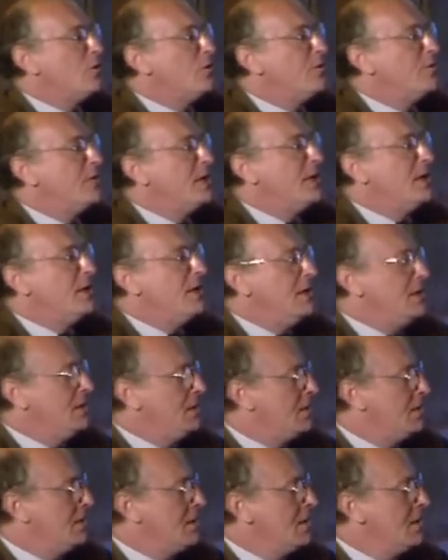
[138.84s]

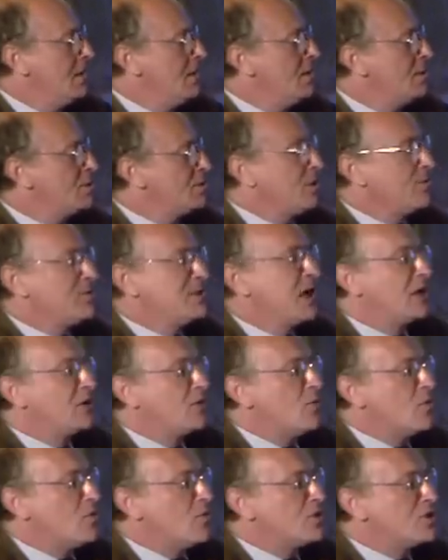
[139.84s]
любили, Чтоб за
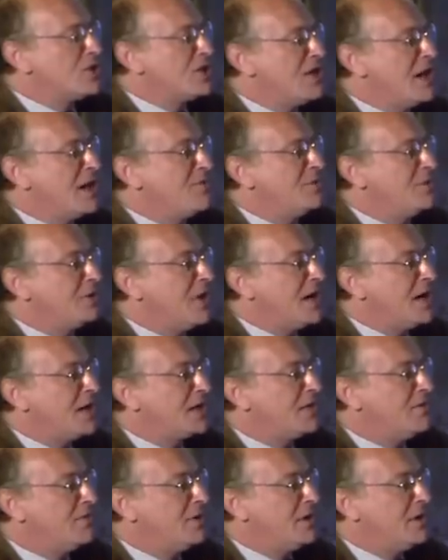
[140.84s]
ту же и
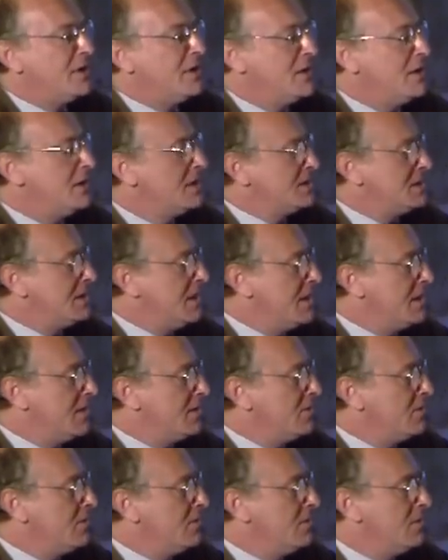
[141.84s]
оплакивали
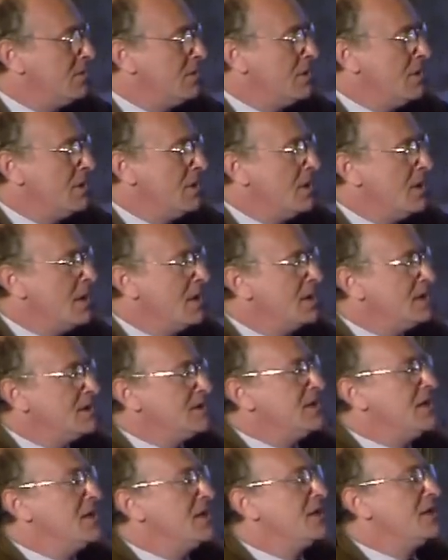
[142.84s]
цену.
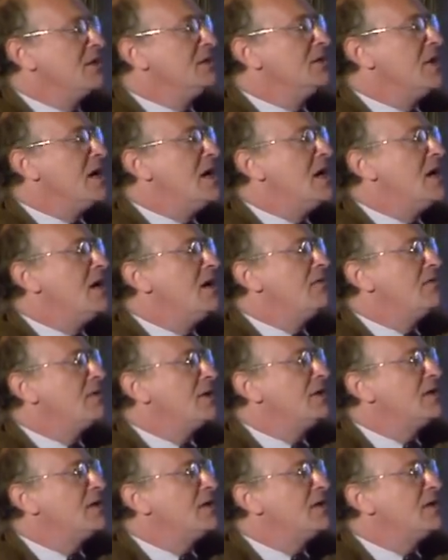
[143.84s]
Зелень лавра,